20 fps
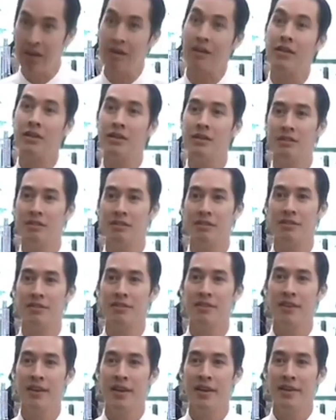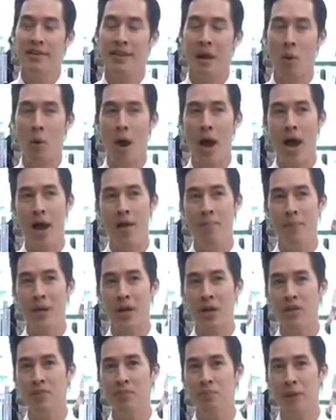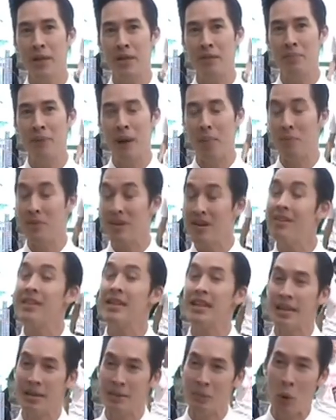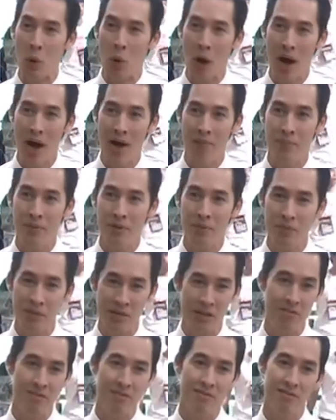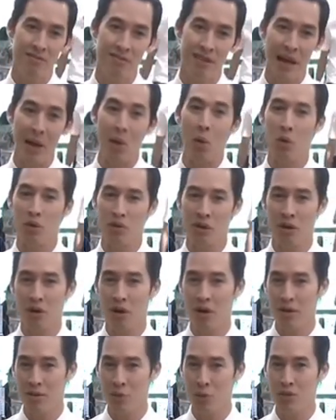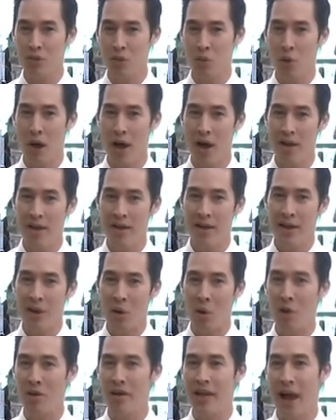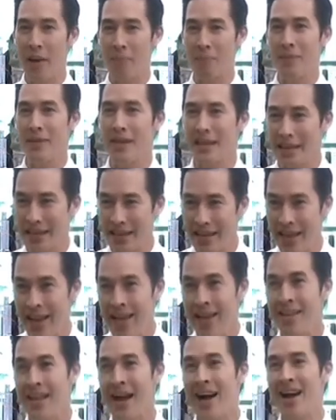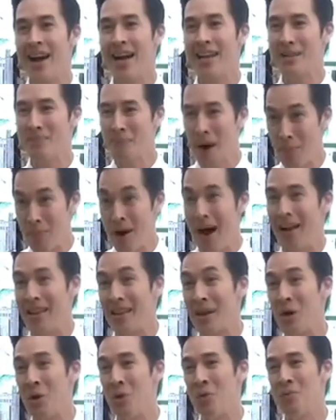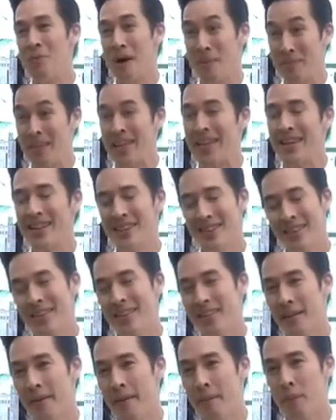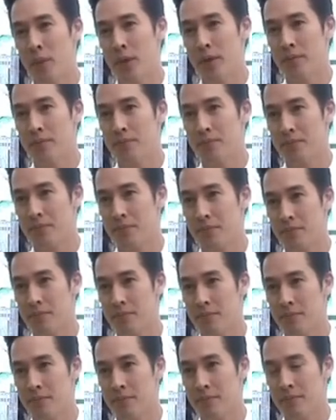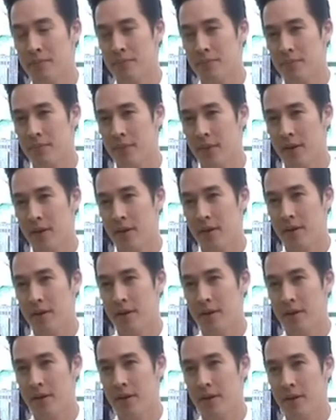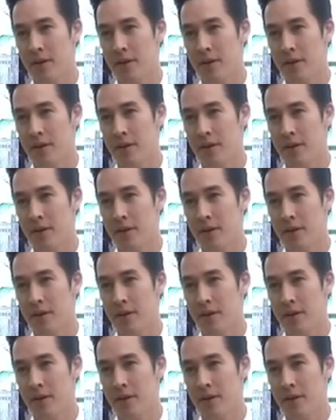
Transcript: เยอะขึ้นแต่ว่ามันก็เป็นแบบเรื่องดีเพราะว่าเพื่อนๆหลายคนเขาก็รู้สึกว่าเขาก็อยากมีร่างกายที่เผาผลาญเร็วแบบนี้หลายคนบอกว่าก็อยากรู้ว่าดูแลตัวเองยังไงให้